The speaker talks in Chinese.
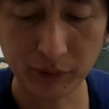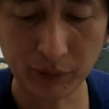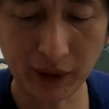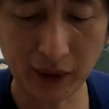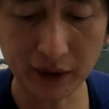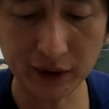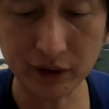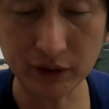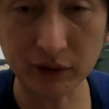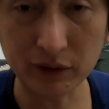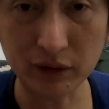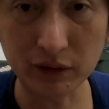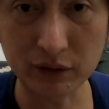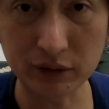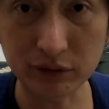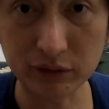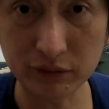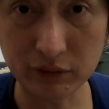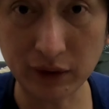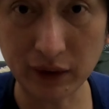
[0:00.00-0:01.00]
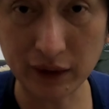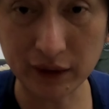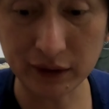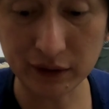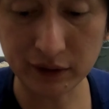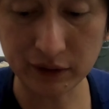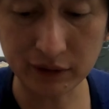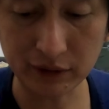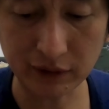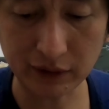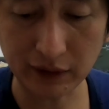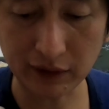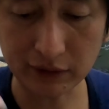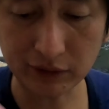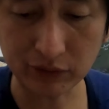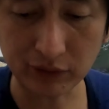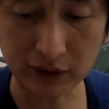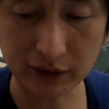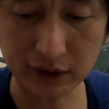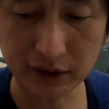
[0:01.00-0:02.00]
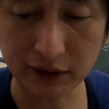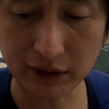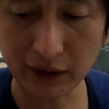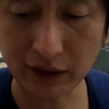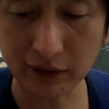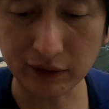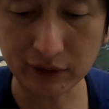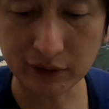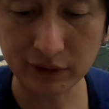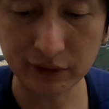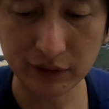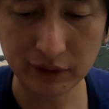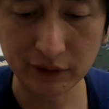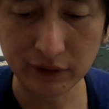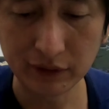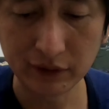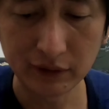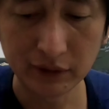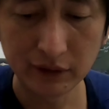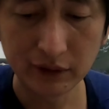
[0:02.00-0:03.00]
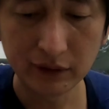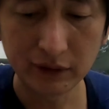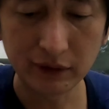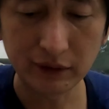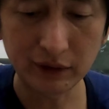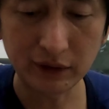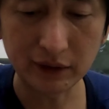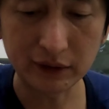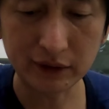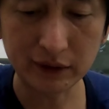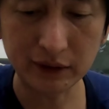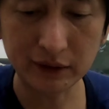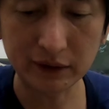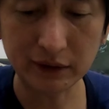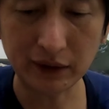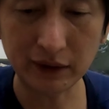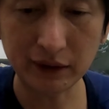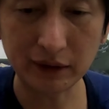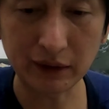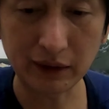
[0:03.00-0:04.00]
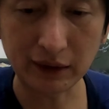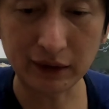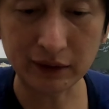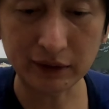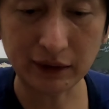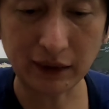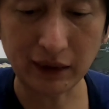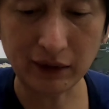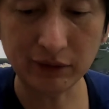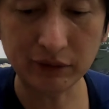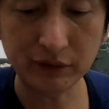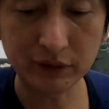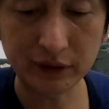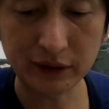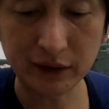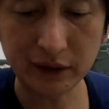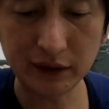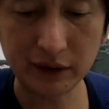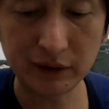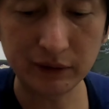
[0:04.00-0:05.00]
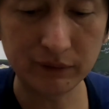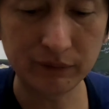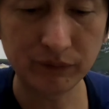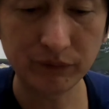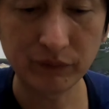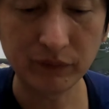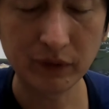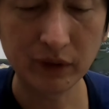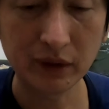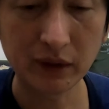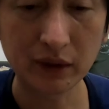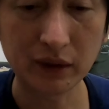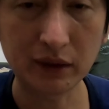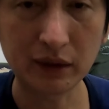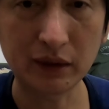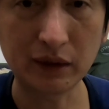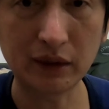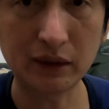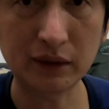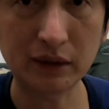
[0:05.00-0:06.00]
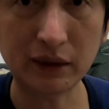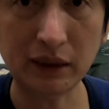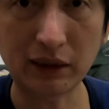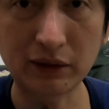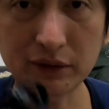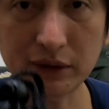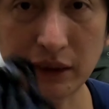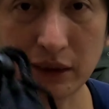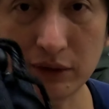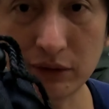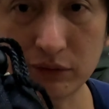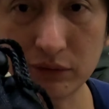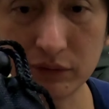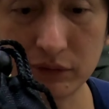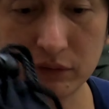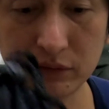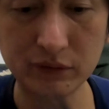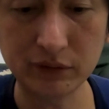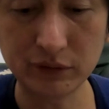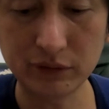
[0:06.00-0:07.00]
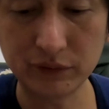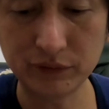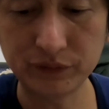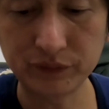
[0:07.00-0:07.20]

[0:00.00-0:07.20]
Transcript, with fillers: 怕油漏出来就给它装起来哦。那现在拿打火机跟高山炉，